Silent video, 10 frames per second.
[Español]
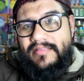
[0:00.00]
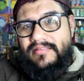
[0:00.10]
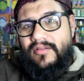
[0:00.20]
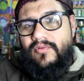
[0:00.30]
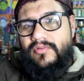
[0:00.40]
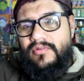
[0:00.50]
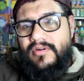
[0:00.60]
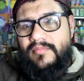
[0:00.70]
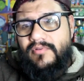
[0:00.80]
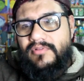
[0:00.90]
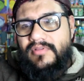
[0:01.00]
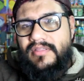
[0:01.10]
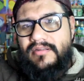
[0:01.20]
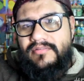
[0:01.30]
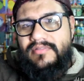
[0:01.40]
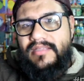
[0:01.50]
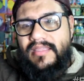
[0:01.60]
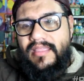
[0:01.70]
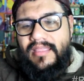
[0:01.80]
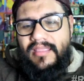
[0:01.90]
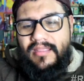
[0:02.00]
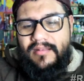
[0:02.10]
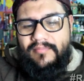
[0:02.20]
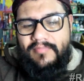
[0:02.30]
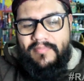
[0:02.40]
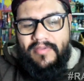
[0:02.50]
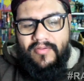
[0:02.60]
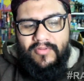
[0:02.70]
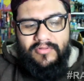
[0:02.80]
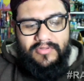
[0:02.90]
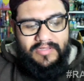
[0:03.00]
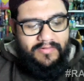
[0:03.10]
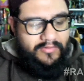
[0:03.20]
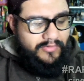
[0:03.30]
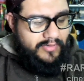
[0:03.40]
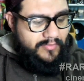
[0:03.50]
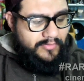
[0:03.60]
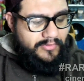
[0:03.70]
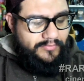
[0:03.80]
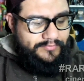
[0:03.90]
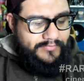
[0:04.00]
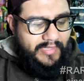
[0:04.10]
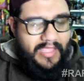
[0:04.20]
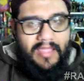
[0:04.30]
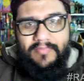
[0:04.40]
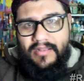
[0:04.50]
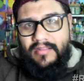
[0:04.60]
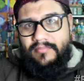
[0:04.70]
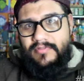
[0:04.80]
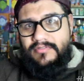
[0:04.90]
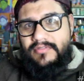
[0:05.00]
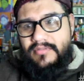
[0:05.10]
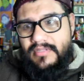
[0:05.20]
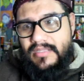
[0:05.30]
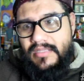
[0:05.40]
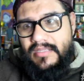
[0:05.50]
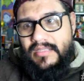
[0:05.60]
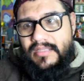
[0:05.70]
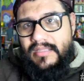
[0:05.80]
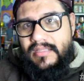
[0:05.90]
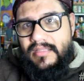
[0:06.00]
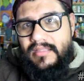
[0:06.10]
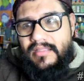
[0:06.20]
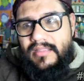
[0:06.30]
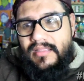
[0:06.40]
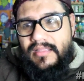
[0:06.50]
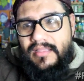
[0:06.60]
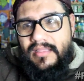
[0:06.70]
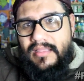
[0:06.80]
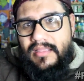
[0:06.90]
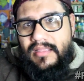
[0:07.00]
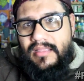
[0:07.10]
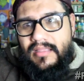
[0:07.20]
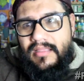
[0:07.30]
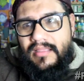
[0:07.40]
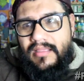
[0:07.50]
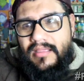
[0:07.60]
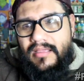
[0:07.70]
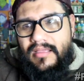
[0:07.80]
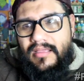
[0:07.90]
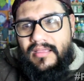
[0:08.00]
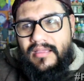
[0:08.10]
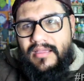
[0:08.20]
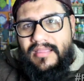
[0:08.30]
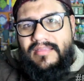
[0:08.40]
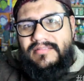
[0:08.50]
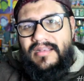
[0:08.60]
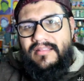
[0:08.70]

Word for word: está con un control remoto y resulta que el papá cuando activa el control remoto cambia la dimensión y a ella se le